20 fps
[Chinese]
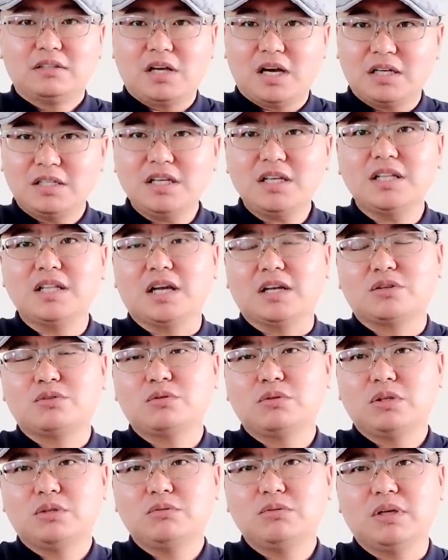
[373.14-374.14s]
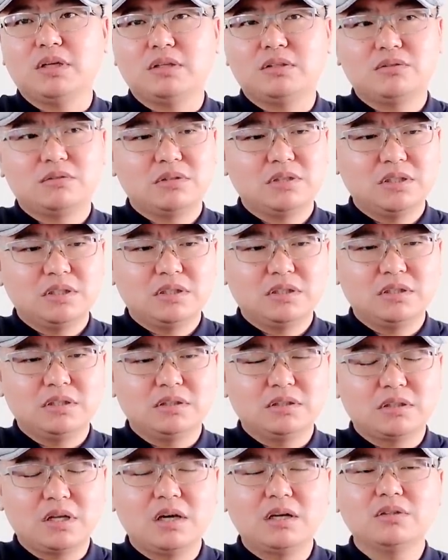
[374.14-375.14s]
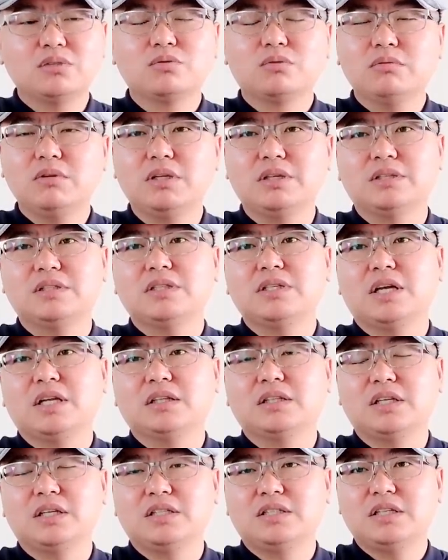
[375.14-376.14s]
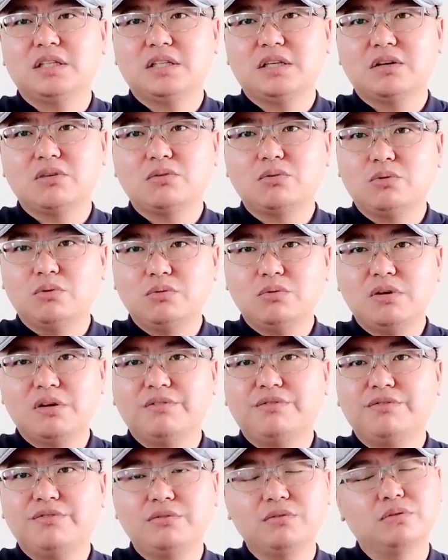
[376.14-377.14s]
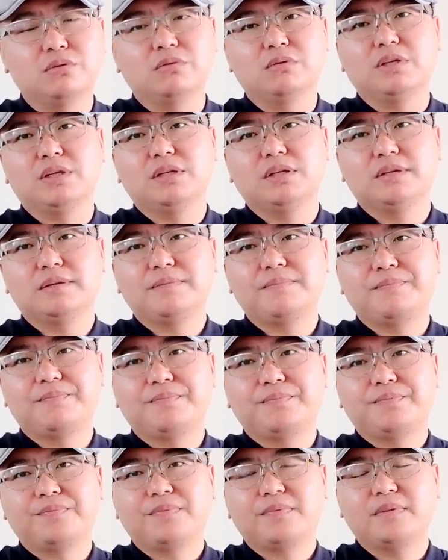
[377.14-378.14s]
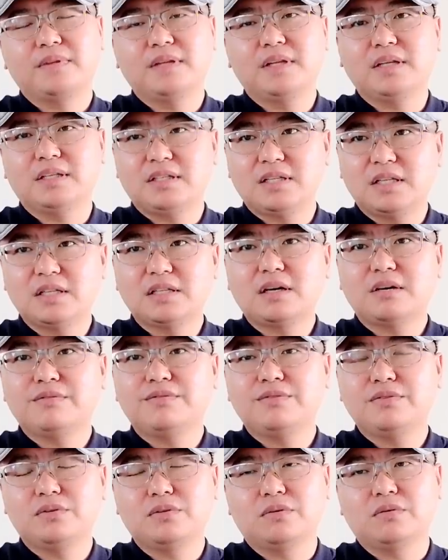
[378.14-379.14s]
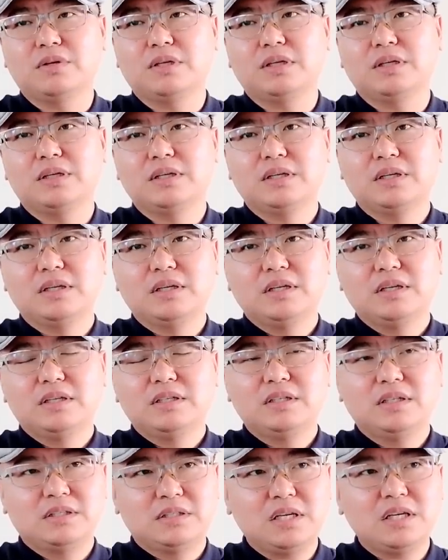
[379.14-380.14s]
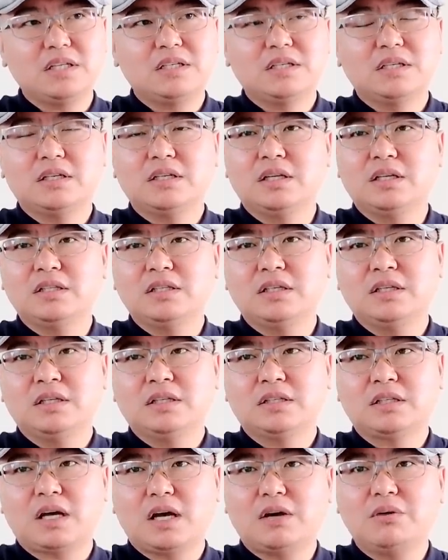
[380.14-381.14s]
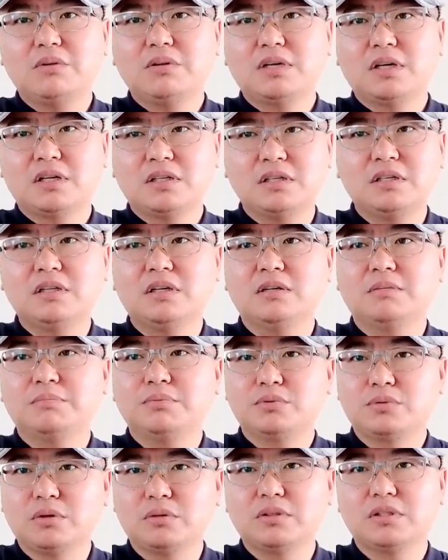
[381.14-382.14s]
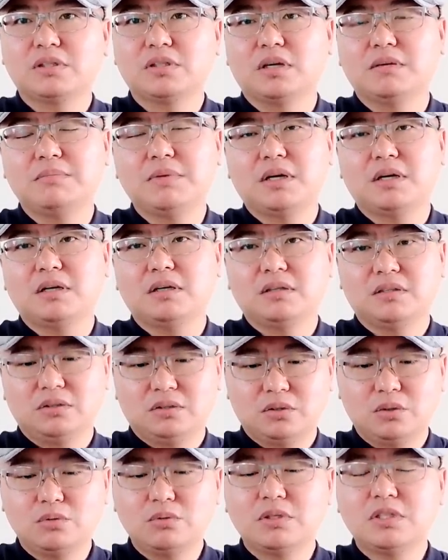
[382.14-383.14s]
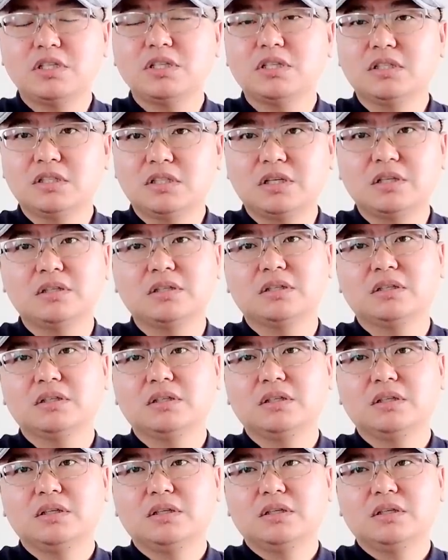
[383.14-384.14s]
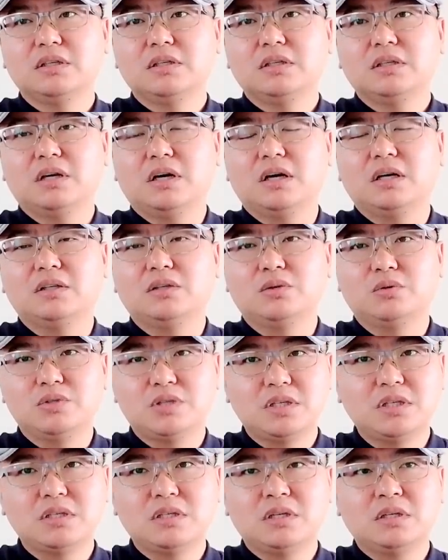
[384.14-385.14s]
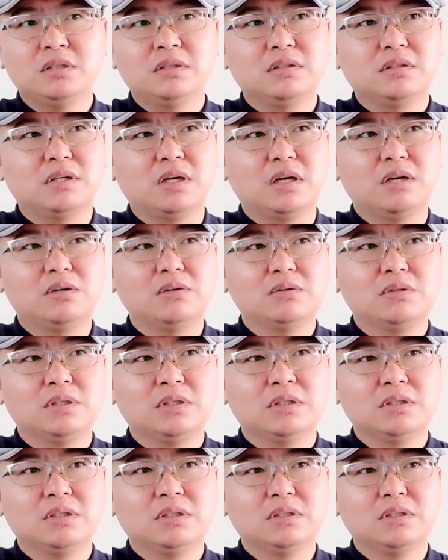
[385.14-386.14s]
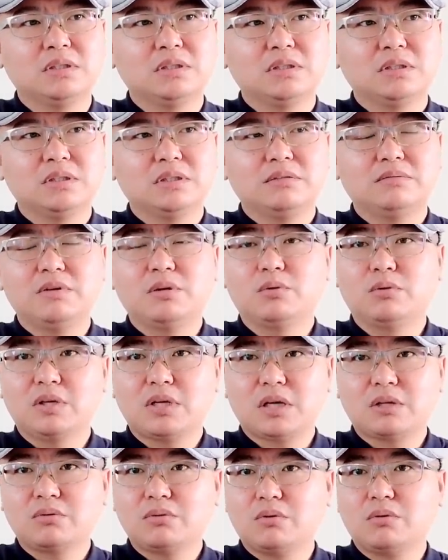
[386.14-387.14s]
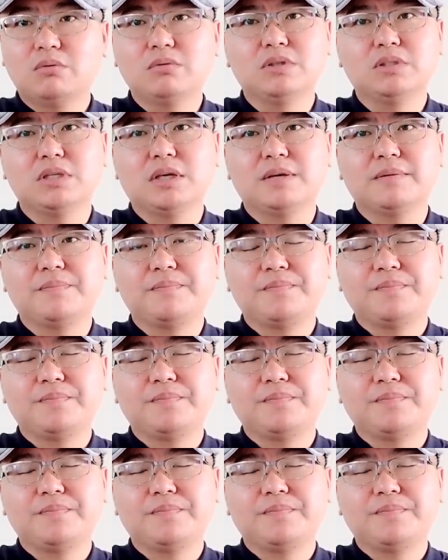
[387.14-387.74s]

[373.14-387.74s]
他这点说的对，就是当总理之前得先当国务院副总理，你得先当副总理。那这几个人呢，他会在各个不同的层面都竞争，啊，有竞争，然后呢，为国家做贡献。